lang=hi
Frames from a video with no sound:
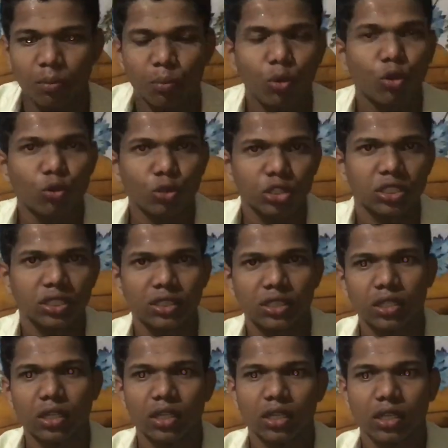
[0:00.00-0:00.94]
वो कुछ
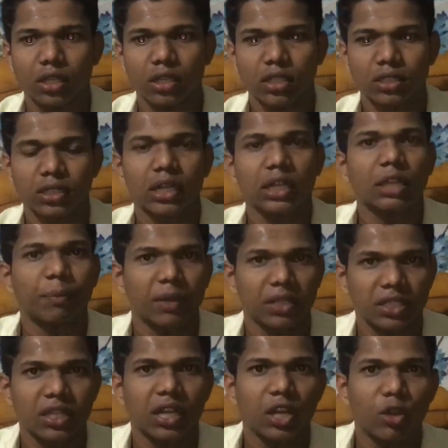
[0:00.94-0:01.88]
सर के
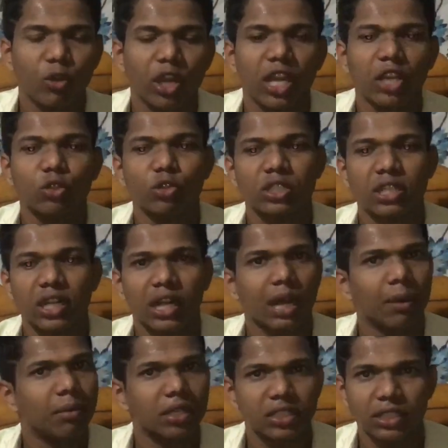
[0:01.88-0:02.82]
पास खड़े हो गए तो इसलिए
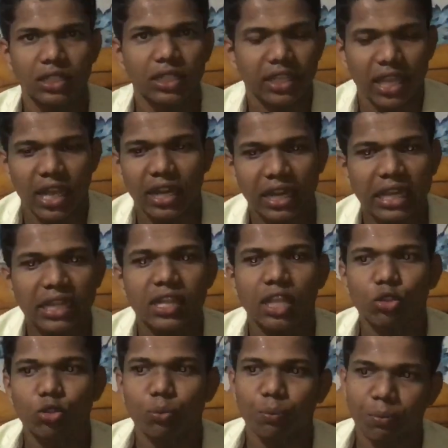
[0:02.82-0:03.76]
रावण जी ने ज्ञान नहीं
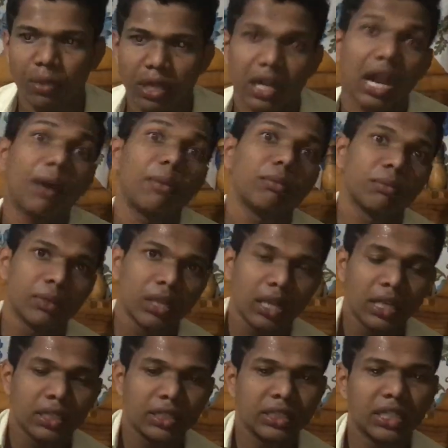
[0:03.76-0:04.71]
दिया तो फिर राम
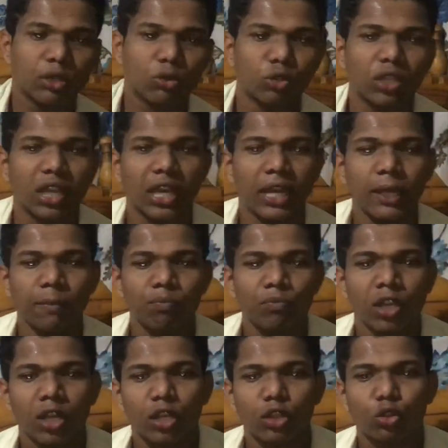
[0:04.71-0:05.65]
जी ने खुद गए
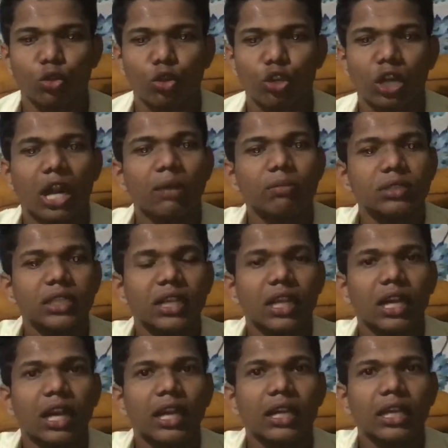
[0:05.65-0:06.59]
तो राम जी ने
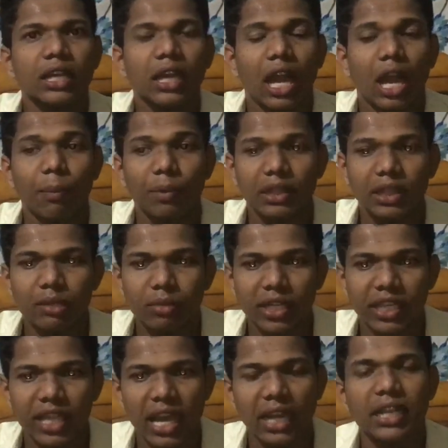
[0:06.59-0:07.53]
कहा कि आप इतने
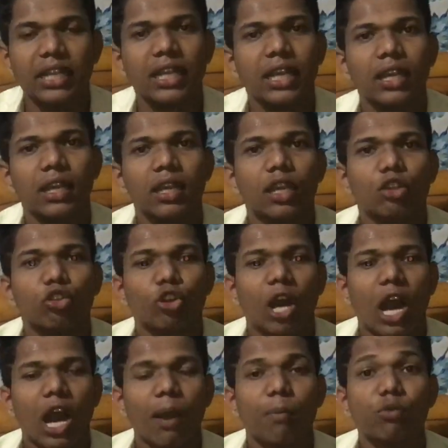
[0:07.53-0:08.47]
बड़े ज्ञानी है तो
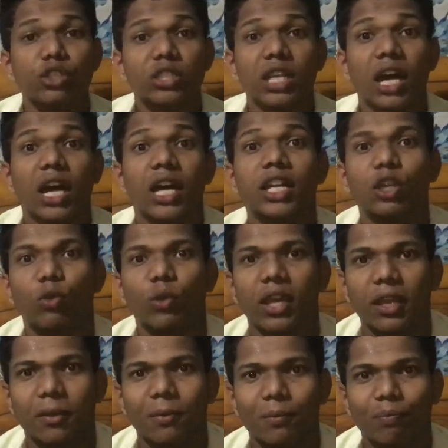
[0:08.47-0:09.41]
आप उससे हार क्यों
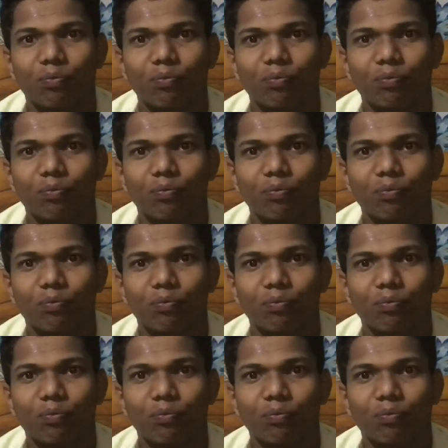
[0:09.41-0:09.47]
गए